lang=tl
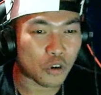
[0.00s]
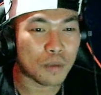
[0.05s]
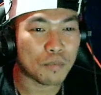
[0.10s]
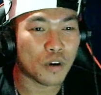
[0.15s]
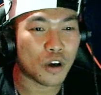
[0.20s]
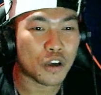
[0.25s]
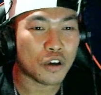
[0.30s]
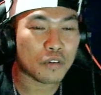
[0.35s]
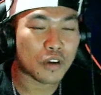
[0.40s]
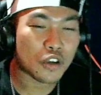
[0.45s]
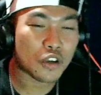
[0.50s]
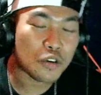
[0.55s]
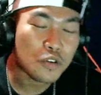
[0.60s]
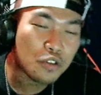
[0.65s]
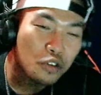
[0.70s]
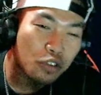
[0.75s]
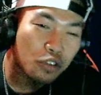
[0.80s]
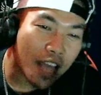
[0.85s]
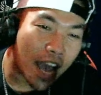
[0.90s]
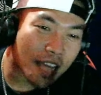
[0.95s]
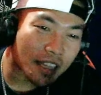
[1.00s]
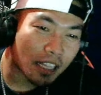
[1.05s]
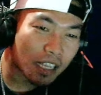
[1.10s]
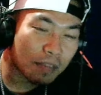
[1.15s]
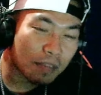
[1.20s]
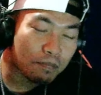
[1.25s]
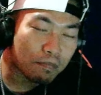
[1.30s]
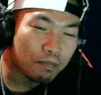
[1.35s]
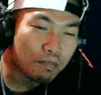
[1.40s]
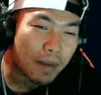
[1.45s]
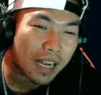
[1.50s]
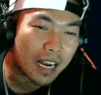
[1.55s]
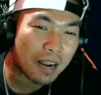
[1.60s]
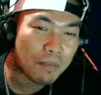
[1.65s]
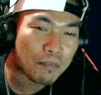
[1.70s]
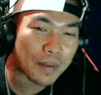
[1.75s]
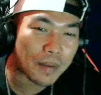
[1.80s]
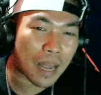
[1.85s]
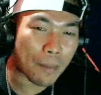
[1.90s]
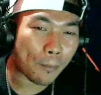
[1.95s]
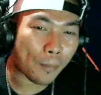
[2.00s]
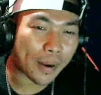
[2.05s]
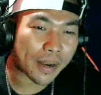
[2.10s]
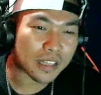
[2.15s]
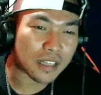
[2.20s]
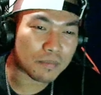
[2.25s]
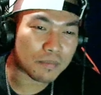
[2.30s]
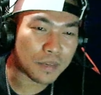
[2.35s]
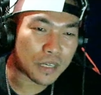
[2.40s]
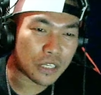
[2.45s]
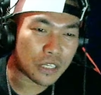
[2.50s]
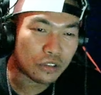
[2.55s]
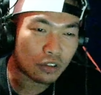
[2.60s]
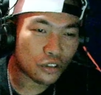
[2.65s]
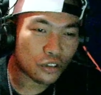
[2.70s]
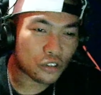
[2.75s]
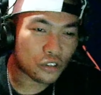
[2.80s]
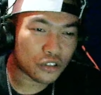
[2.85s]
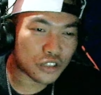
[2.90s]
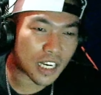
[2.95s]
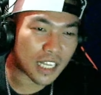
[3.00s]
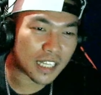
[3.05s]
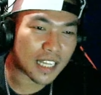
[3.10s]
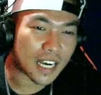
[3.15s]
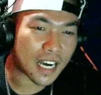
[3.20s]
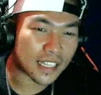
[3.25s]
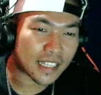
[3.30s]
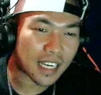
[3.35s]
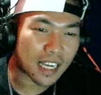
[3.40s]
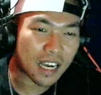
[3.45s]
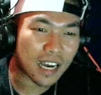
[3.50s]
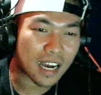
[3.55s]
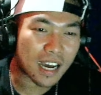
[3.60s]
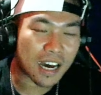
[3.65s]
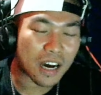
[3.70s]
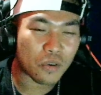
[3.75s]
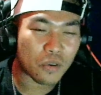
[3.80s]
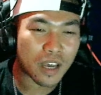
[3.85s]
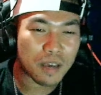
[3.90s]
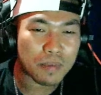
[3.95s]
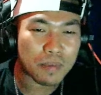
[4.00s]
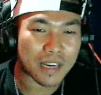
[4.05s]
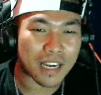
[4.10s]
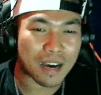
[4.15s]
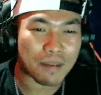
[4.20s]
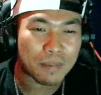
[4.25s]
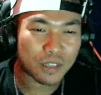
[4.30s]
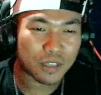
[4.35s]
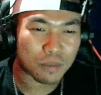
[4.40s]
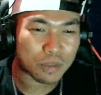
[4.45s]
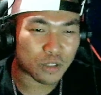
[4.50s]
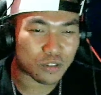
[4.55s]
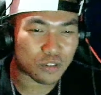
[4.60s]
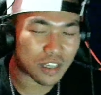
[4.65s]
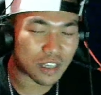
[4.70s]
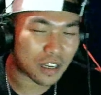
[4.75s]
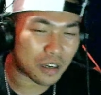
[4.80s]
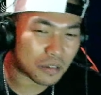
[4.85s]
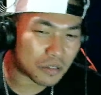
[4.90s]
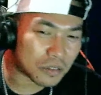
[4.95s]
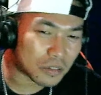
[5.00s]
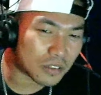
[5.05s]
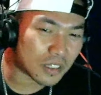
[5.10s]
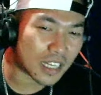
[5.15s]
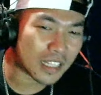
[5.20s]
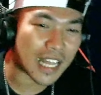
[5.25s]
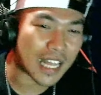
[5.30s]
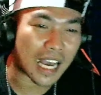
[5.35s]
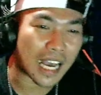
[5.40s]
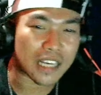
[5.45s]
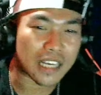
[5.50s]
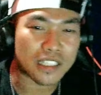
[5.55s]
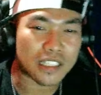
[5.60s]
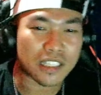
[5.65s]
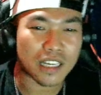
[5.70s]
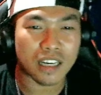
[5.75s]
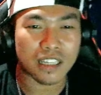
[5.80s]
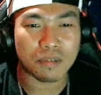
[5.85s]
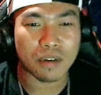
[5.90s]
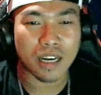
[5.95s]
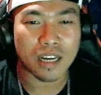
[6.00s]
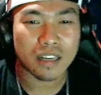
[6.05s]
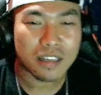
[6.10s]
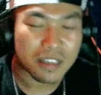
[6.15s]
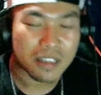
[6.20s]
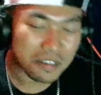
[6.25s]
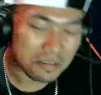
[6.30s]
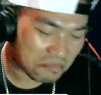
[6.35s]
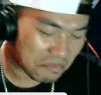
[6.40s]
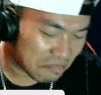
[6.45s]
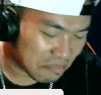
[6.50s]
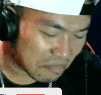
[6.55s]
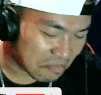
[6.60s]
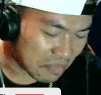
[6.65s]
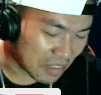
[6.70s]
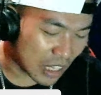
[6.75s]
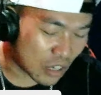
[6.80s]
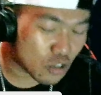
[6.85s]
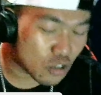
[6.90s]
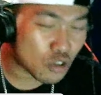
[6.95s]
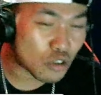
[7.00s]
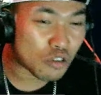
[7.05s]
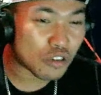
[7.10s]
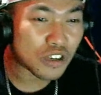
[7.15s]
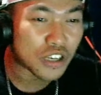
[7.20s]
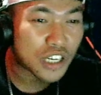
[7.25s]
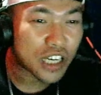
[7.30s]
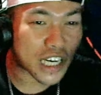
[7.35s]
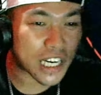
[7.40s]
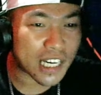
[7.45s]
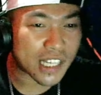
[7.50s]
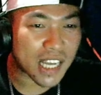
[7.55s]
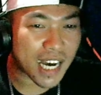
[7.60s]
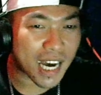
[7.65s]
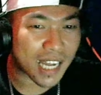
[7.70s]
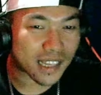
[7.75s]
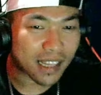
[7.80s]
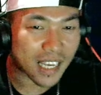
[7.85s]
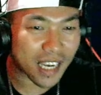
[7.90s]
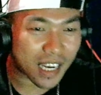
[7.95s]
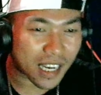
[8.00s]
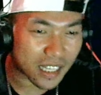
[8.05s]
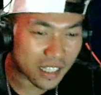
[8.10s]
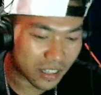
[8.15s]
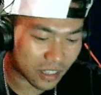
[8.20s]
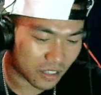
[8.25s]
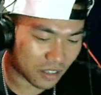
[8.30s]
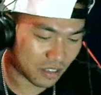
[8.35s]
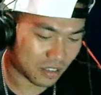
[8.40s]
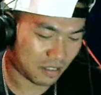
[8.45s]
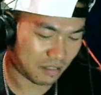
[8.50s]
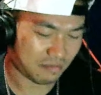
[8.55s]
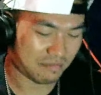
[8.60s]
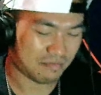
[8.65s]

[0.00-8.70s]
mo, yung, yun yung dati parang pinapakita sa video, yun sila dati nag-aaway, binabato-bato siya lang unan, lagi siyang, di ba? Ganun yung girl dati, no?